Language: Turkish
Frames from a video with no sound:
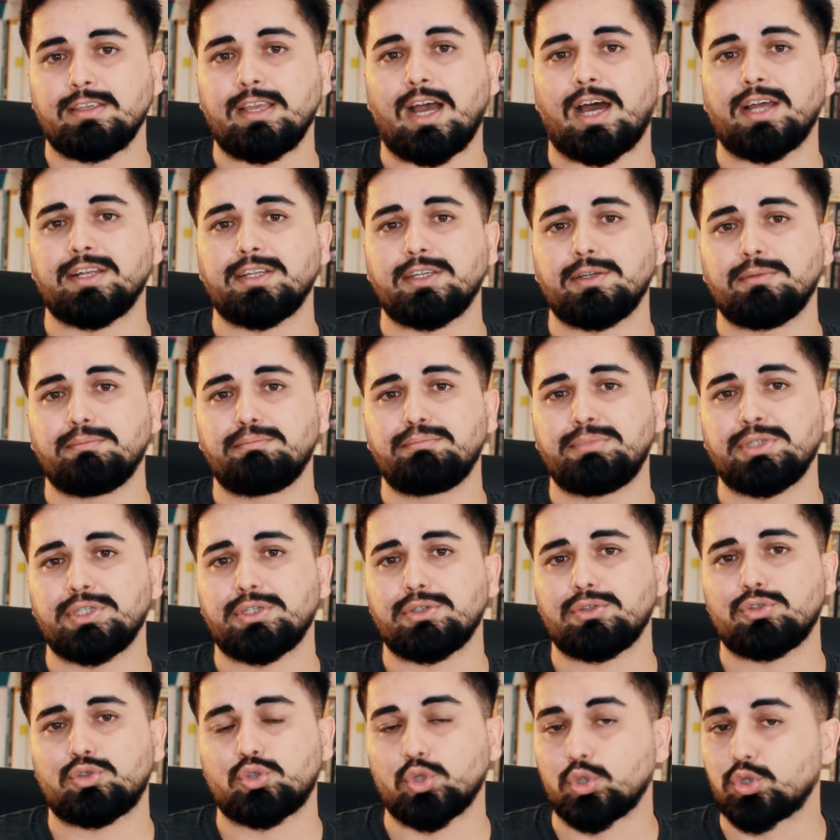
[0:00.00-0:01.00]
yani
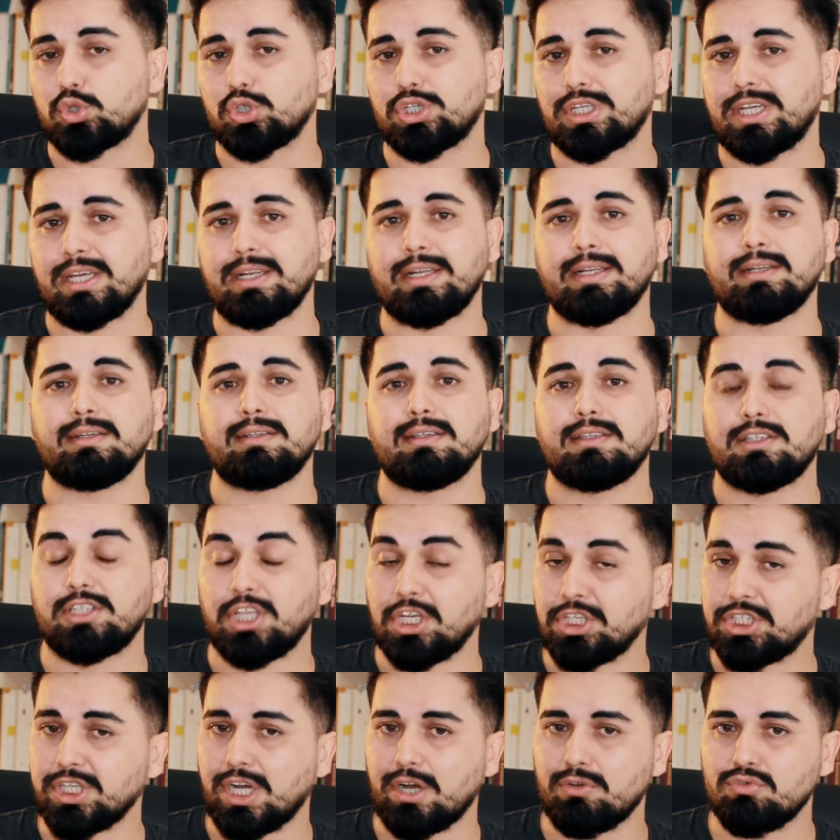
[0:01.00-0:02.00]
bir çocuk gelin
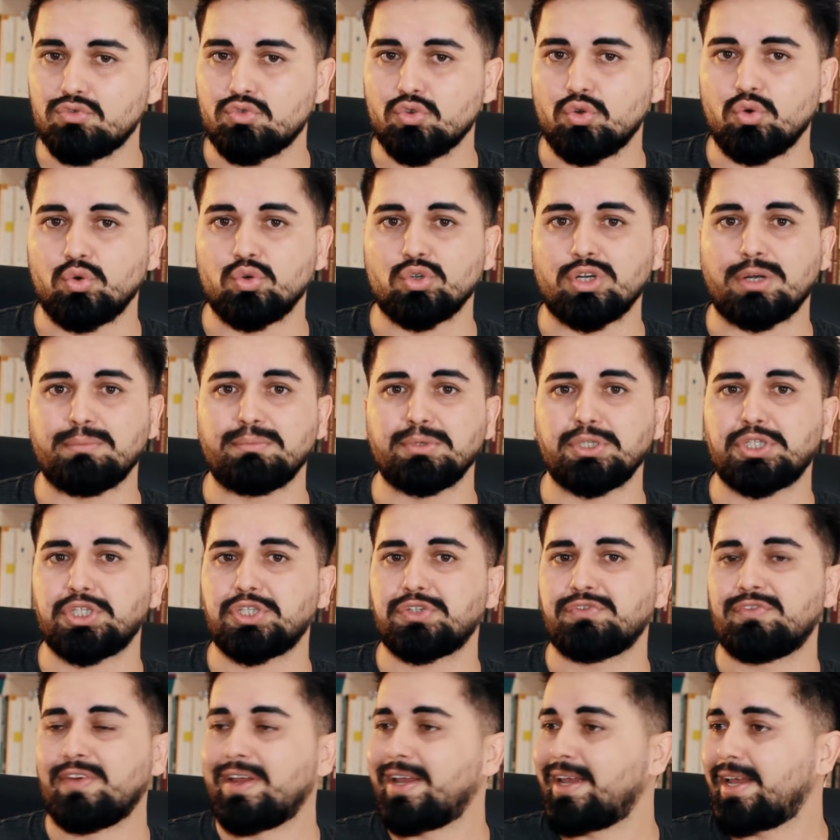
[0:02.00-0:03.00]
tecavüze
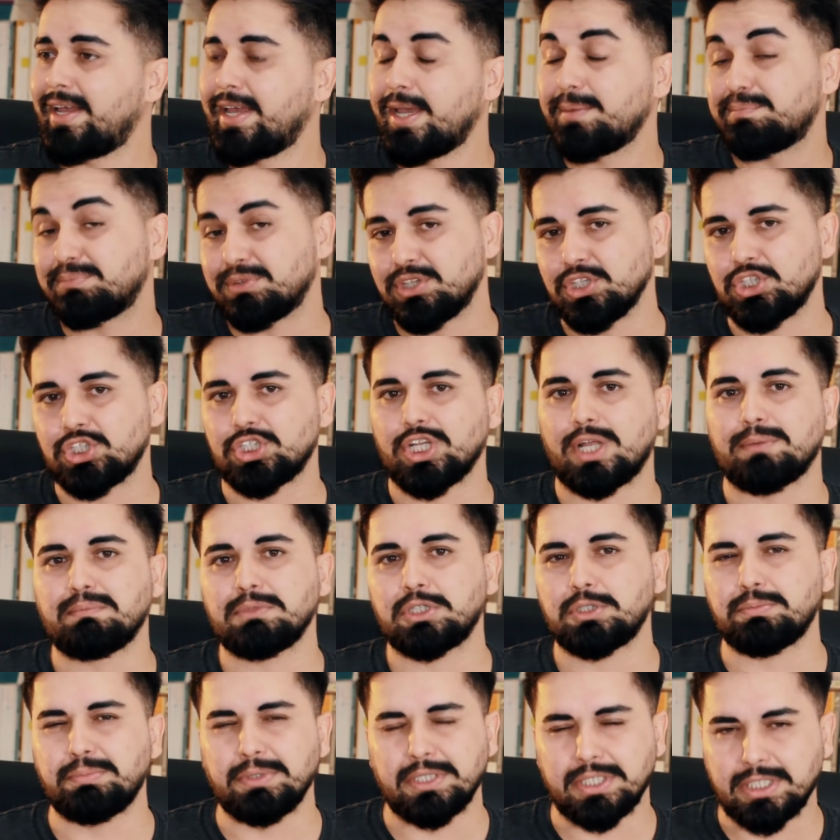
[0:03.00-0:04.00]
uğramış ve hep
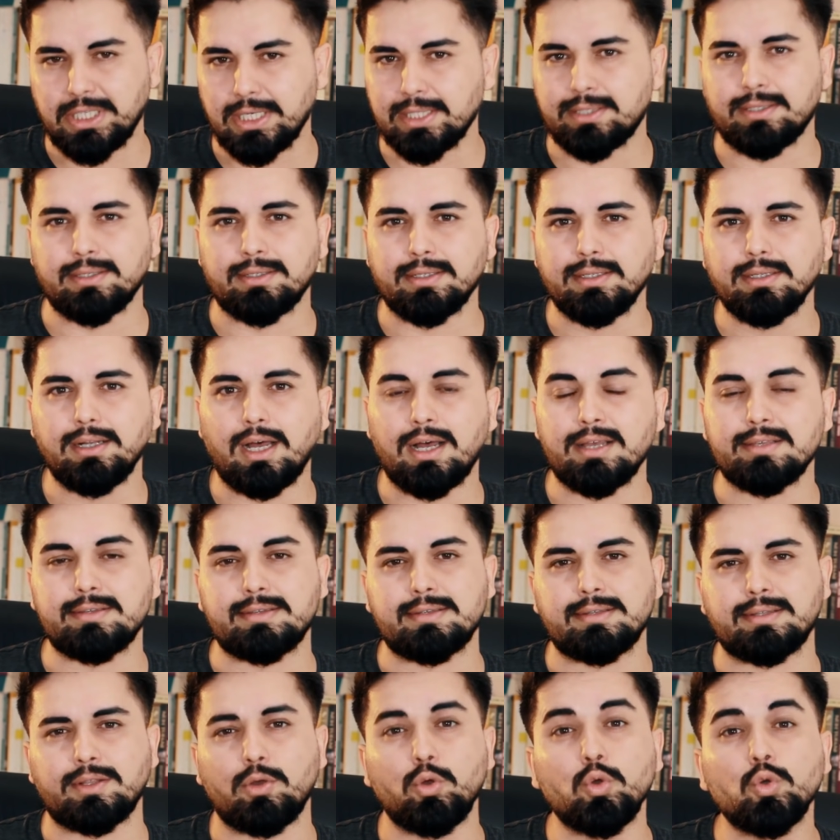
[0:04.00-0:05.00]
dışlanmış bir kadının
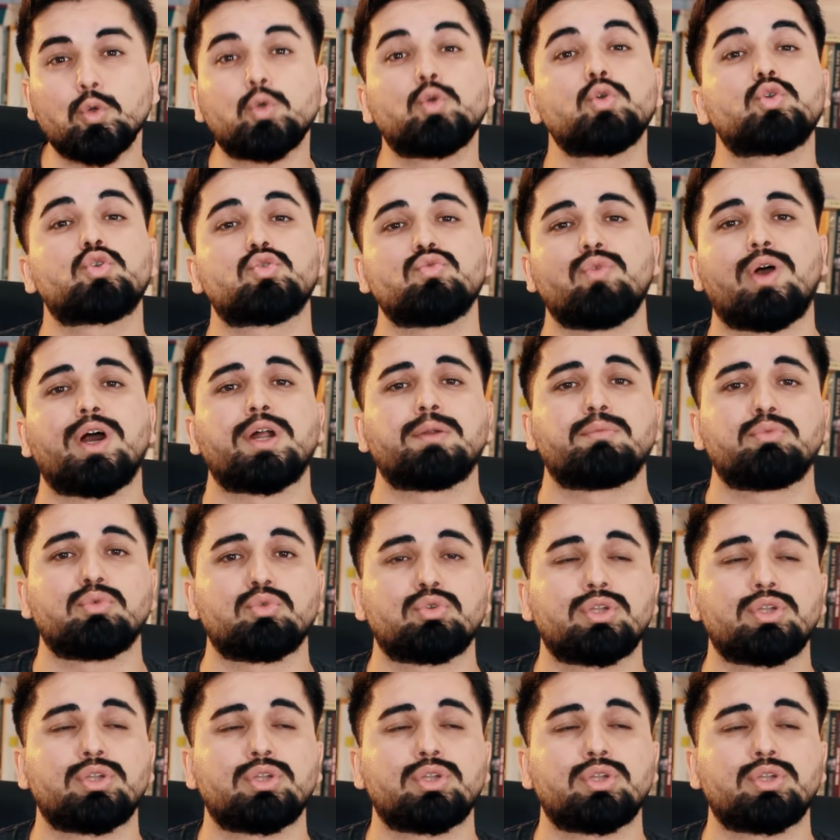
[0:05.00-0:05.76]
aslında öyküsü var